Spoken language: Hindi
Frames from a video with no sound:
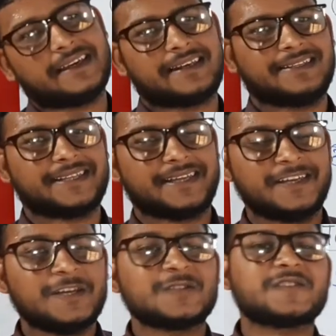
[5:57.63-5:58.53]
कर लेते हैं
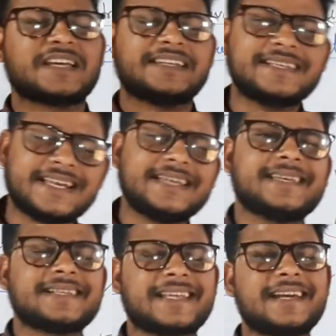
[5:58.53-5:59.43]
तो जल्दी से
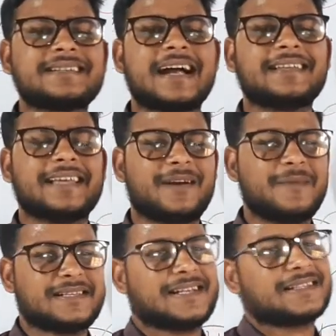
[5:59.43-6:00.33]
लीजिए स्क्रीन शॉट देन हम
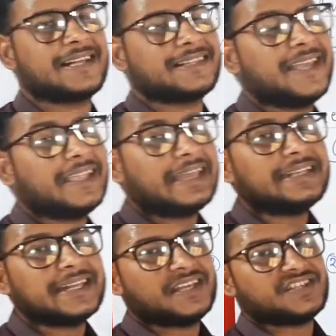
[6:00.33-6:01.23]
डिस्कस करते हैं
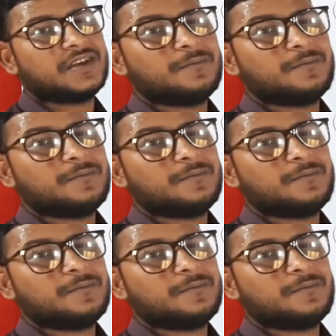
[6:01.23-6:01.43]
केटेनेशन